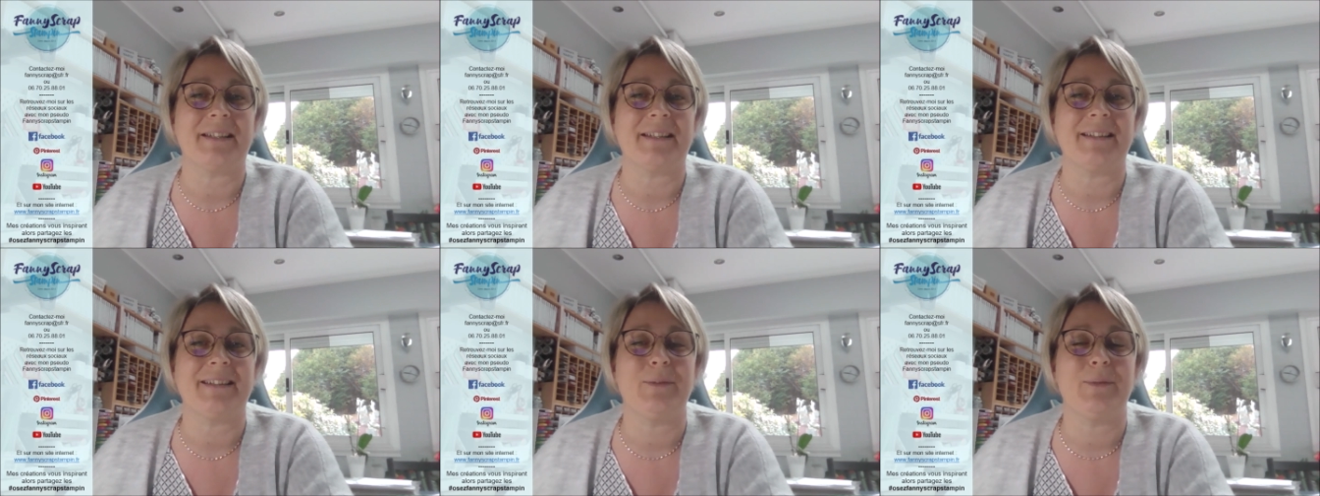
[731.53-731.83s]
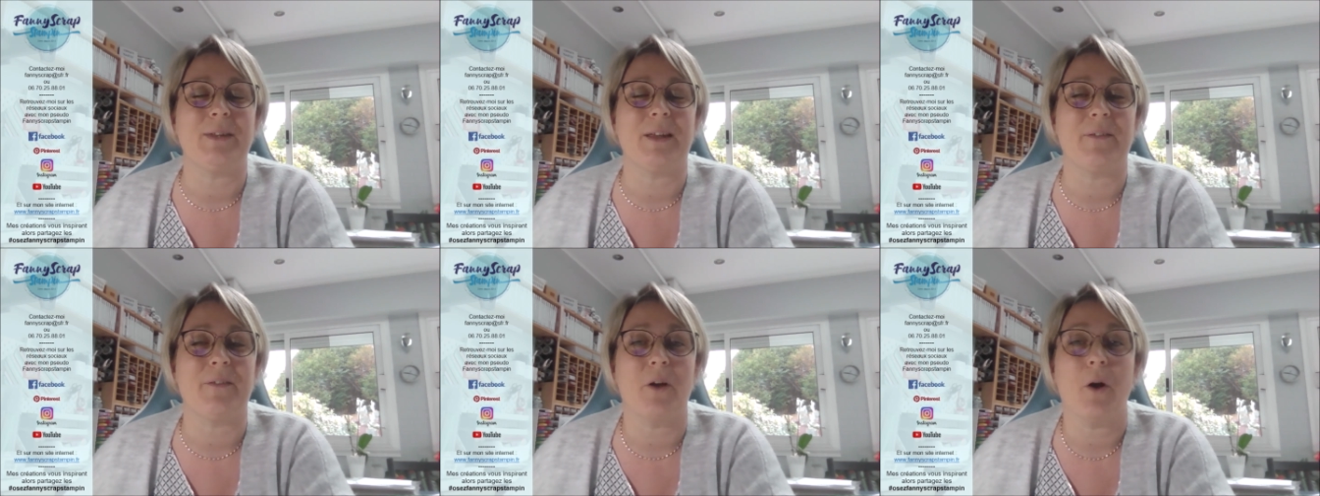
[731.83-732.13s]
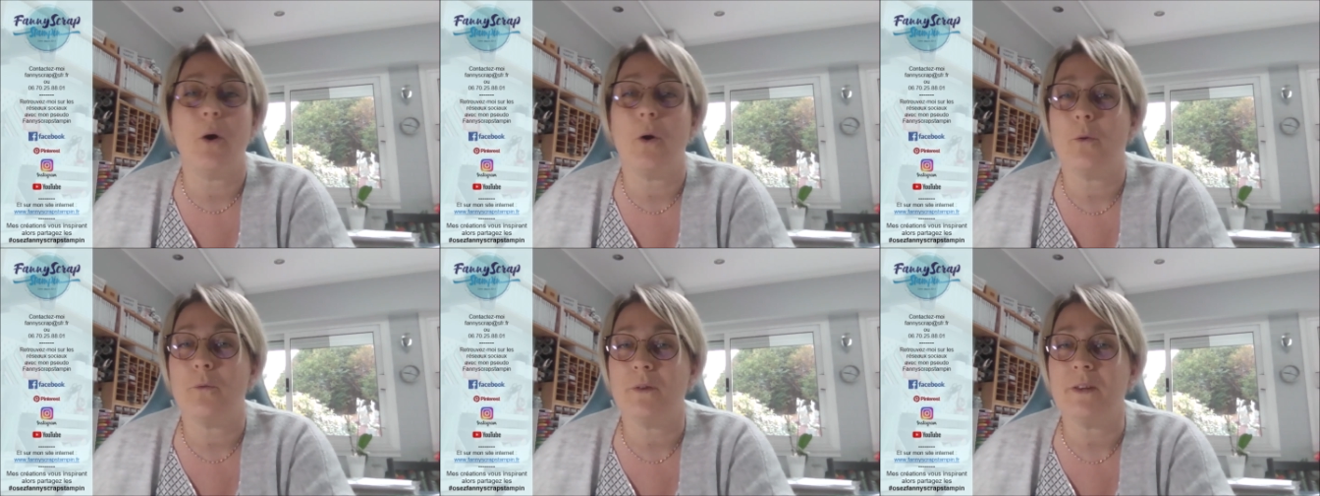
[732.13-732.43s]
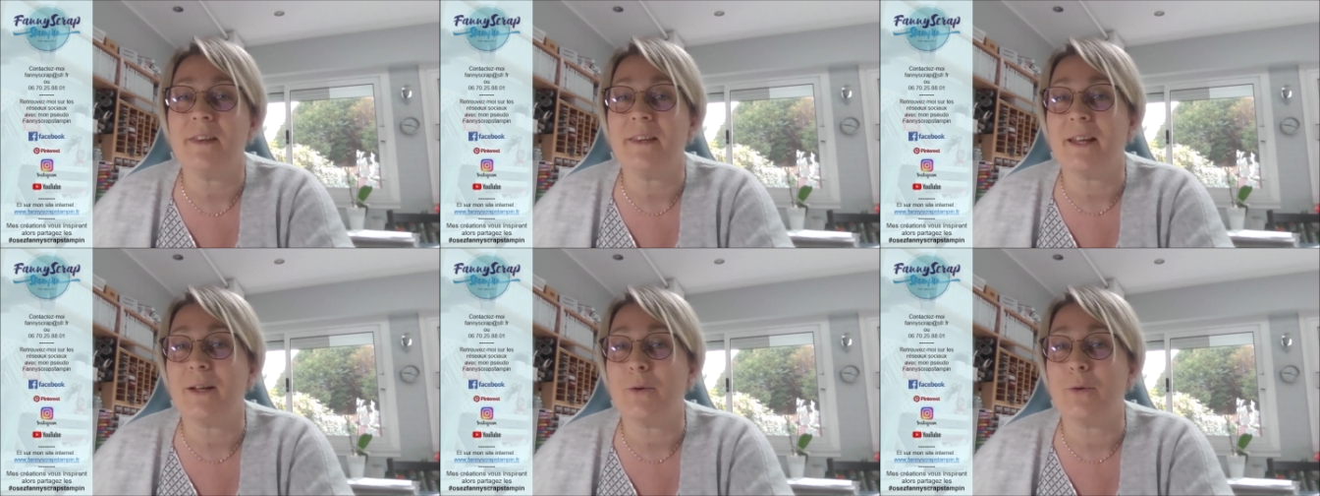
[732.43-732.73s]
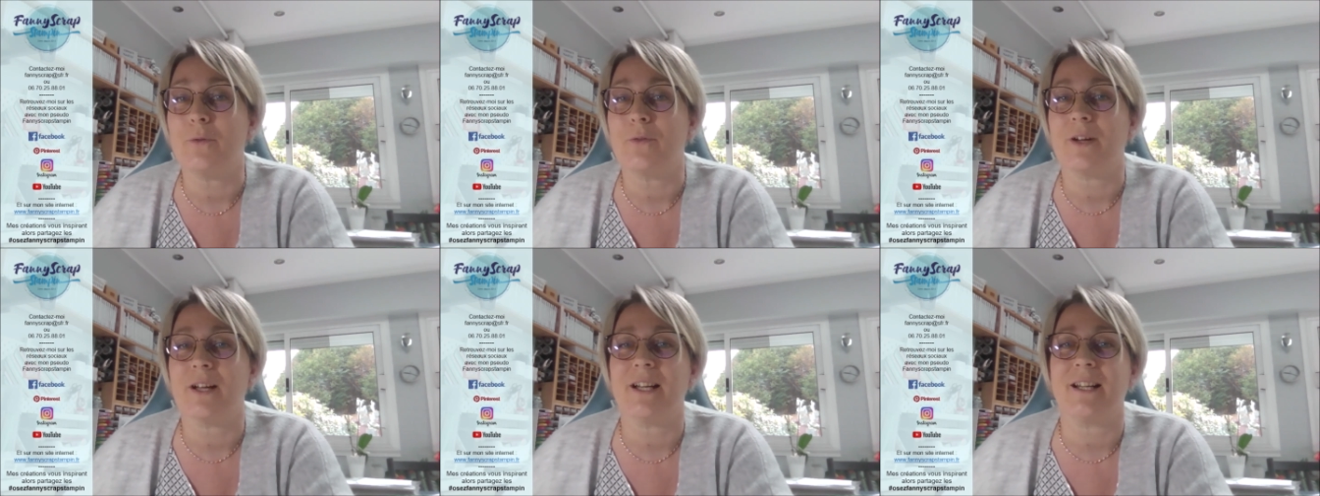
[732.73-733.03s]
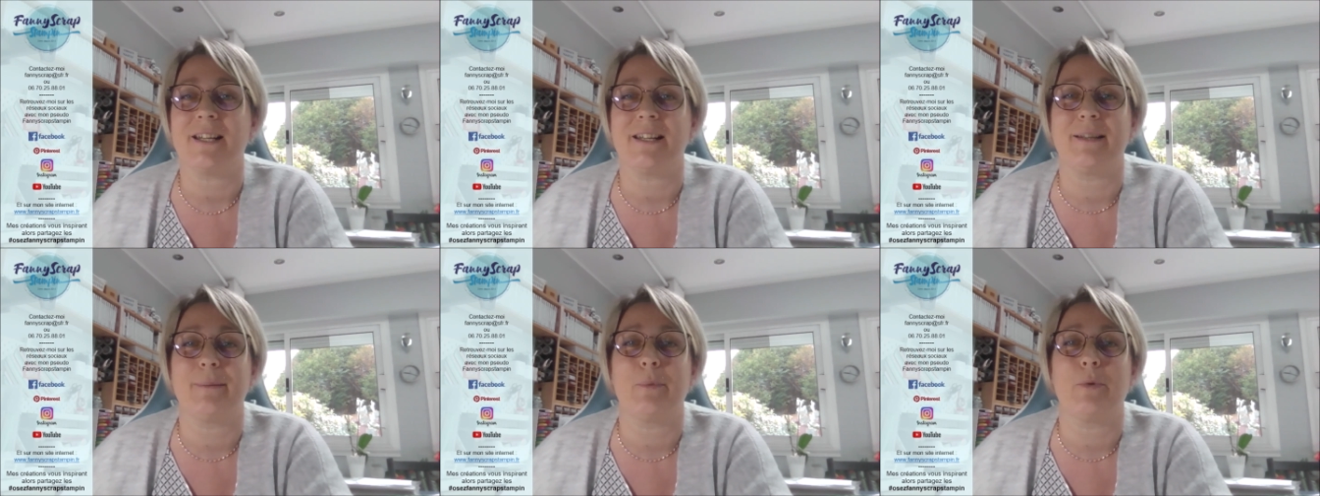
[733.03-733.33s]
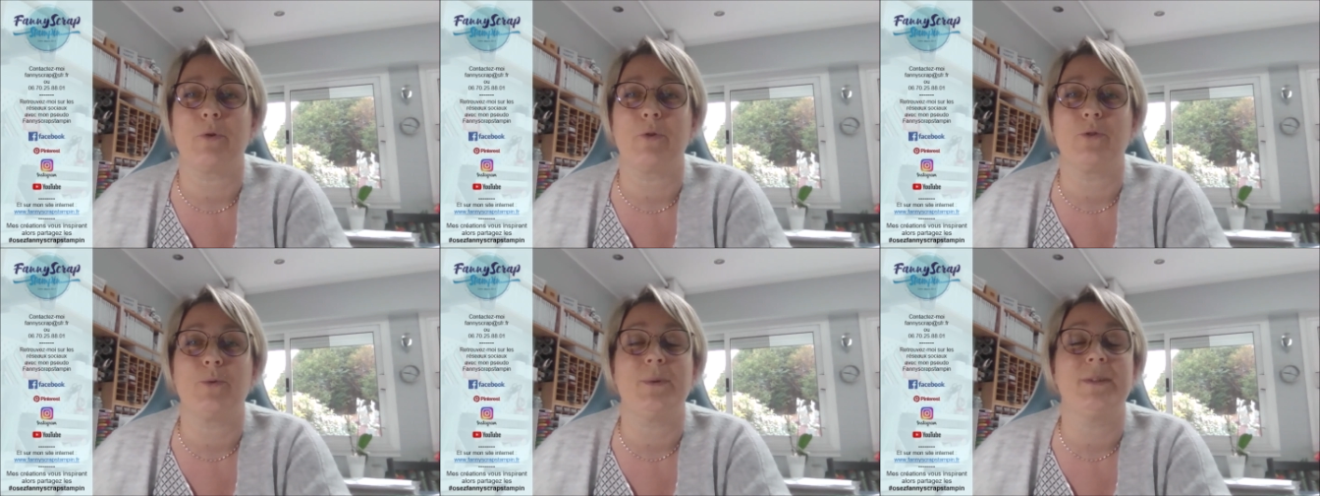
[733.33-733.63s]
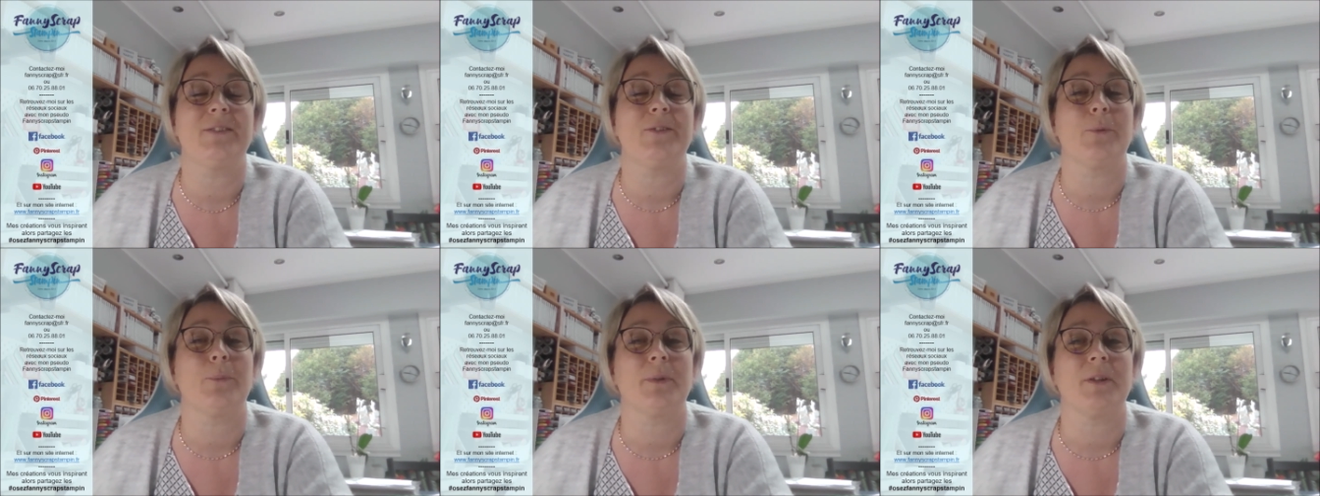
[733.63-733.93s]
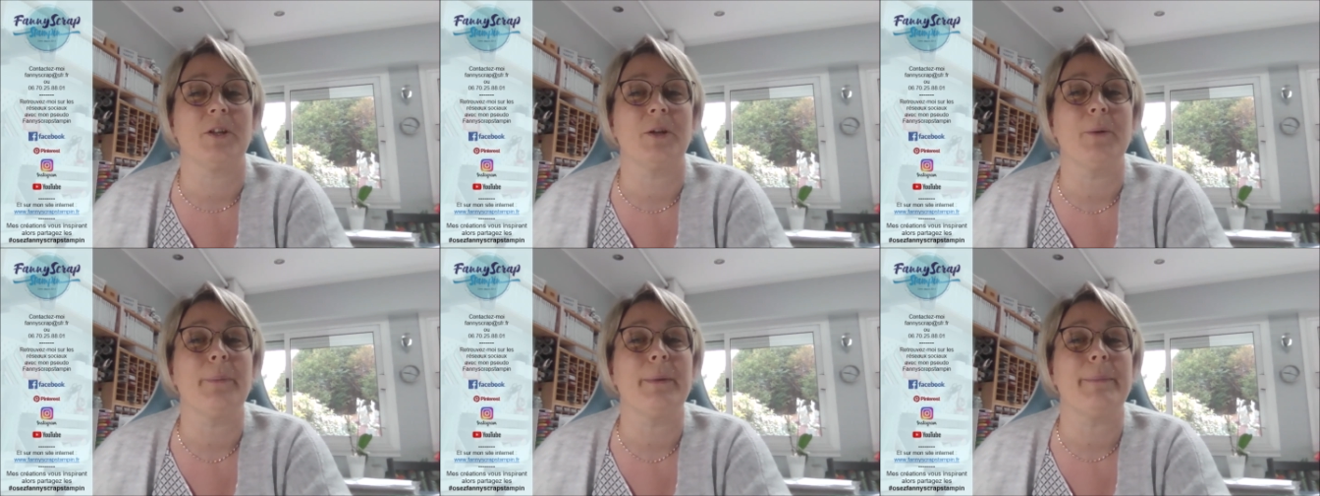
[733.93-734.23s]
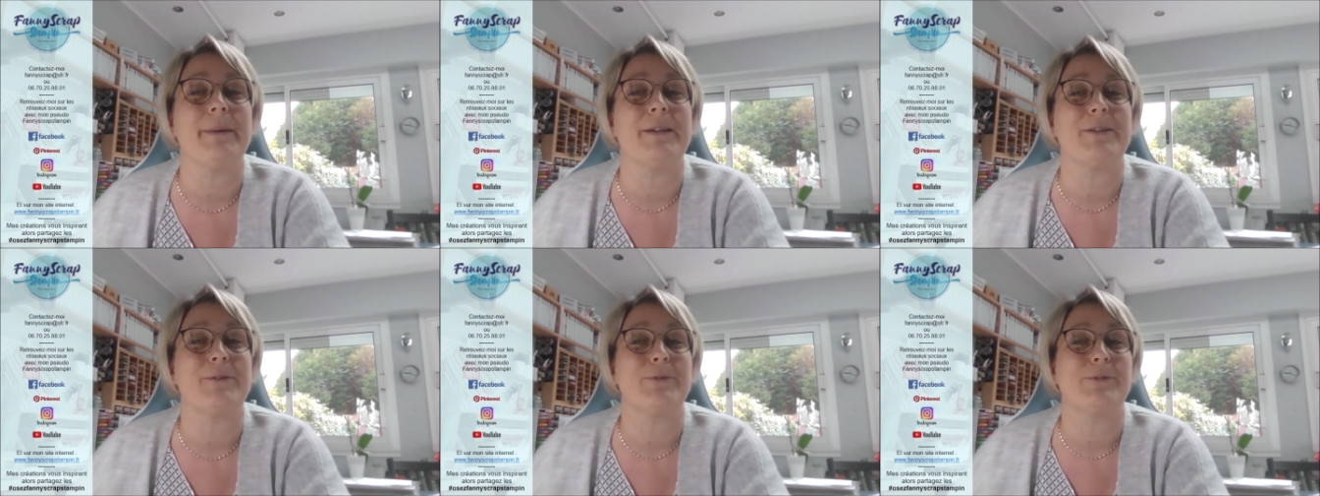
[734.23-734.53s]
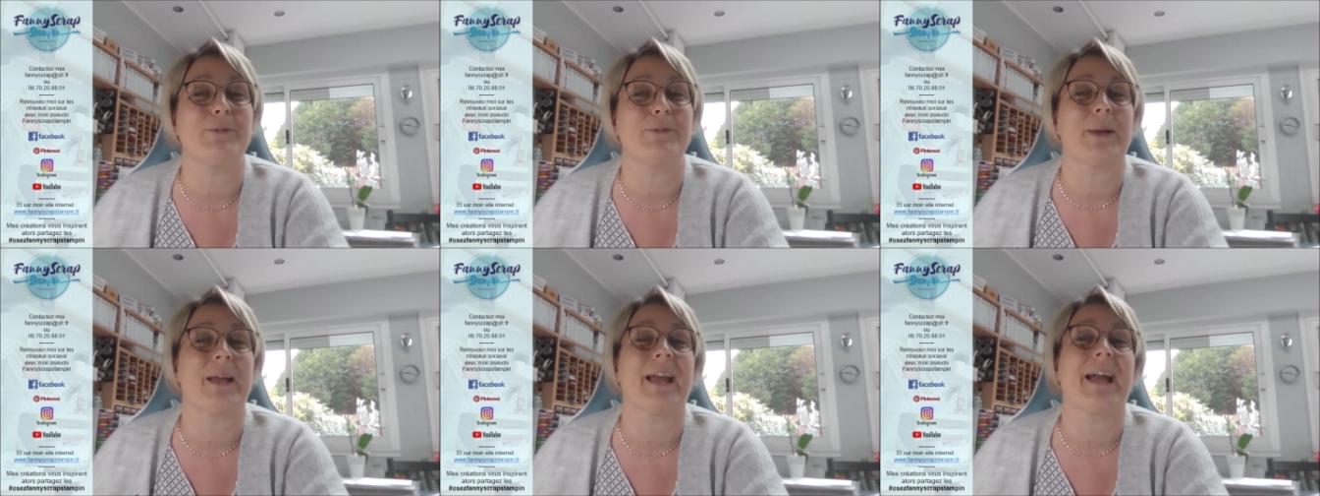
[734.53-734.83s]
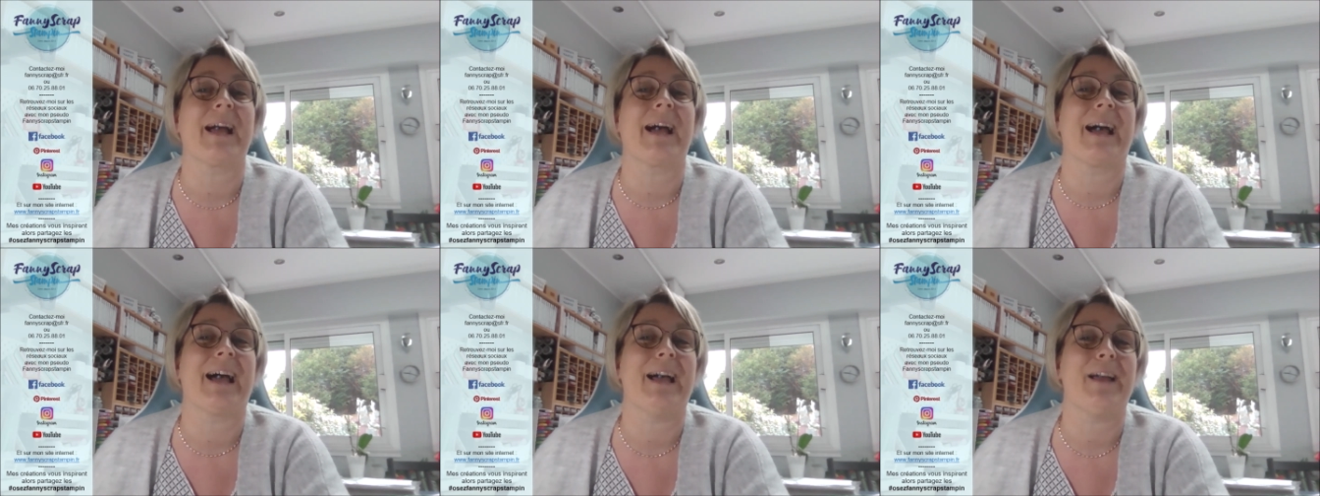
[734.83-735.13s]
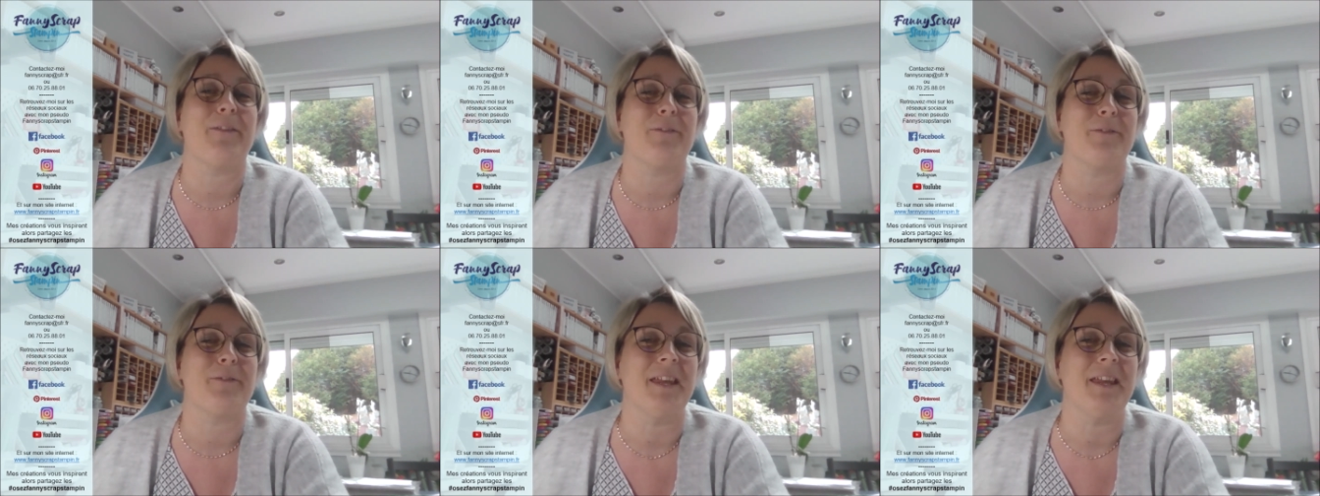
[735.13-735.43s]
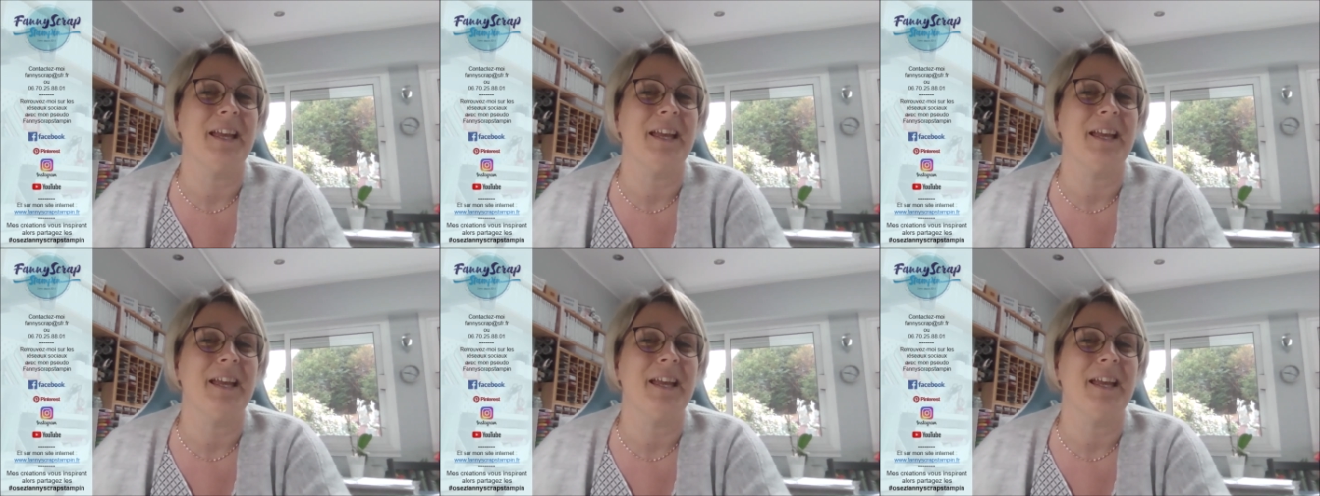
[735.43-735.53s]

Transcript: si vous avez envie de découvrir les produits Stampin' Up, eh ben, je serai ravie